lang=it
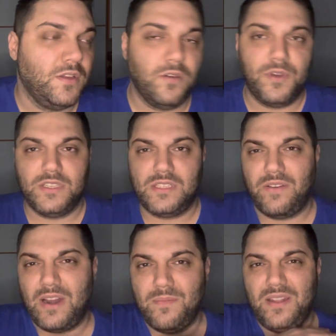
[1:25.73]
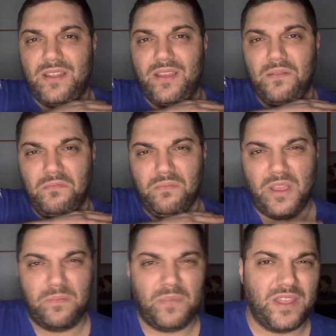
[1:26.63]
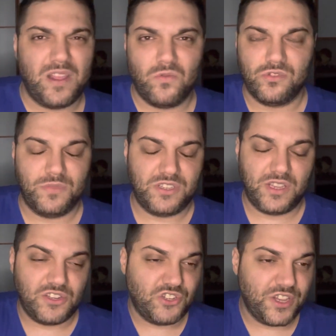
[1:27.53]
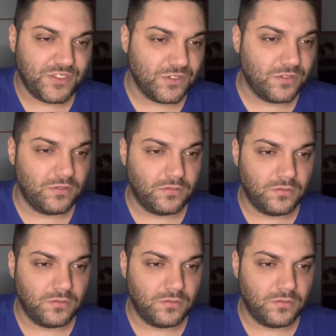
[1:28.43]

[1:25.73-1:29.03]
Questa veramente eh, mi hai deluso, mi sei sceso